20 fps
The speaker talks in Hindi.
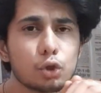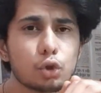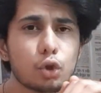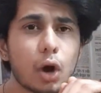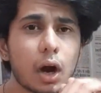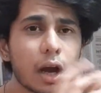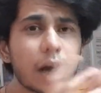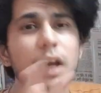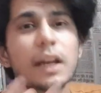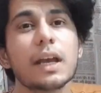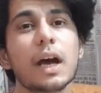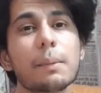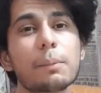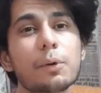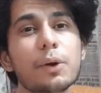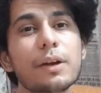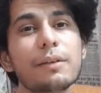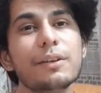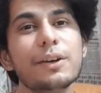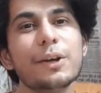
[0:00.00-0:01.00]
तो अगर ये
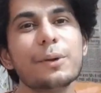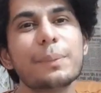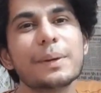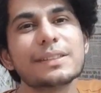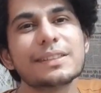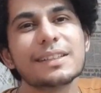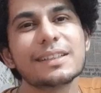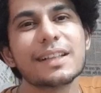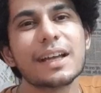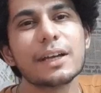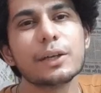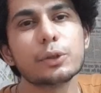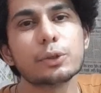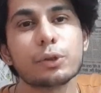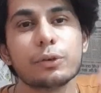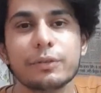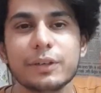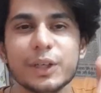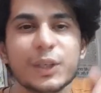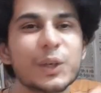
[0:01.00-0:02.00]
आपको ये वीडियो पसंद आई हो
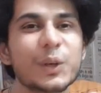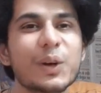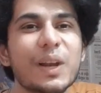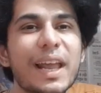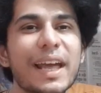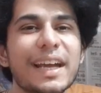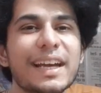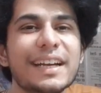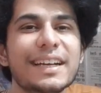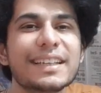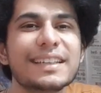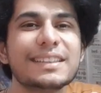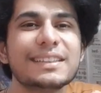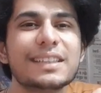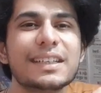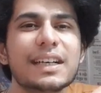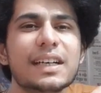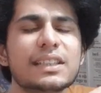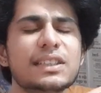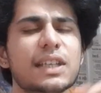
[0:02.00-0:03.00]
तो वीडियो को लाइक कर
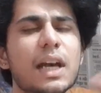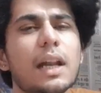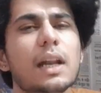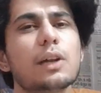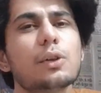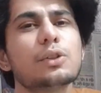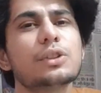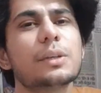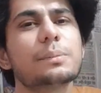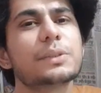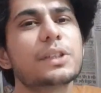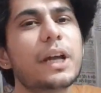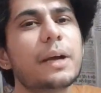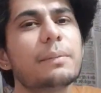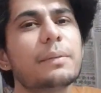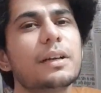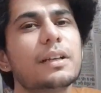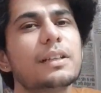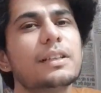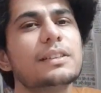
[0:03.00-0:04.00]
दीजिएगा चैनल को
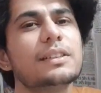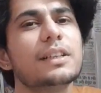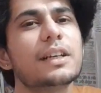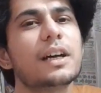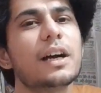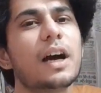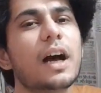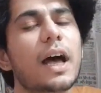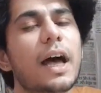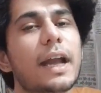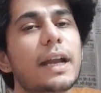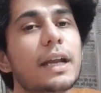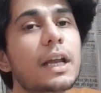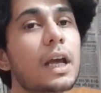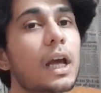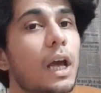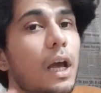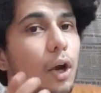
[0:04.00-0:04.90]
सब्सक्राइब कर दीजिएगा एंड